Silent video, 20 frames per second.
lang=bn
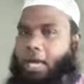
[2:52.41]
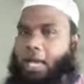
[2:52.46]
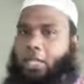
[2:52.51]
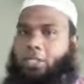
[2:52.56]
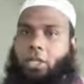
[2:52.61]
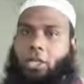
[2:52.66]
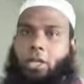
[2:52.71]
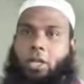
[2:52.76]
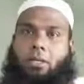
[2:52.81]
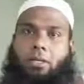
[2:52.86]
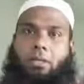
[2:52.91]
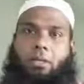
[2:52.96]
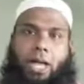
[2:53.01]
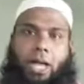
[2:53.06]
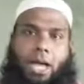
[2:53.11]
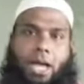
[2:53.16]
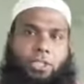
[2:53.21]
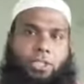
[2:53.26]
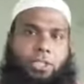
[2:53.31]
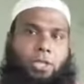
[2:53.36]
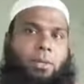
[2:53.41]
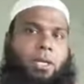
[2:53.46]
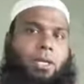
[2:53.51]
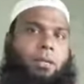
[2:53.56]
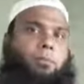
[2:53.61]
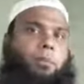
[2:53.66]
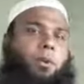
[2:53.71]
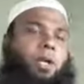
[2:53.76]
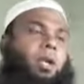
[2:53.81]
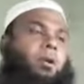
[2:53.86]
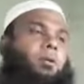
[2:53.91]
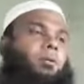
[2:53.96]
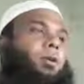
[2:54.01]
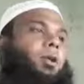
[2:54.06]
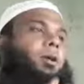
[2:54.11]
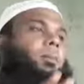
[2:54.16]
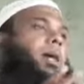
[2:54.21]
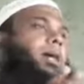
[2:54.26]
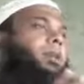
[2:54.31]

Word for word: আসলে আদমের পরে কোনো